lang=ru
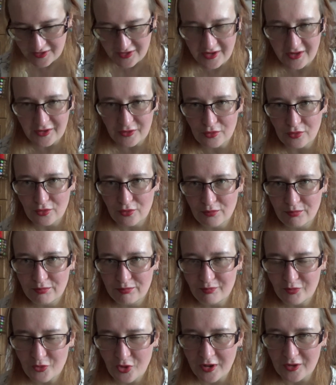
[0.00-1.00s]
делаю,
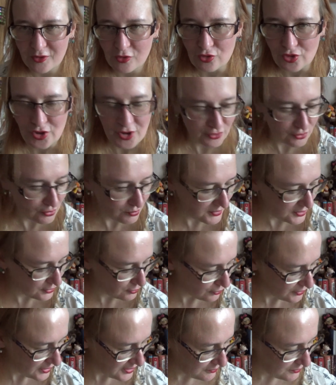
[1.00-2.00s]
ну, короче, эту
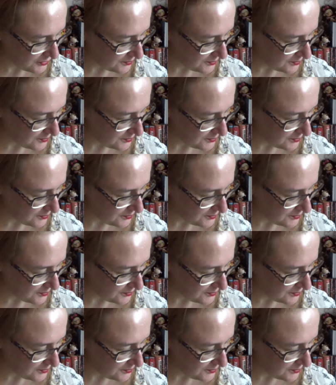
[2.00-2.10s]
бету как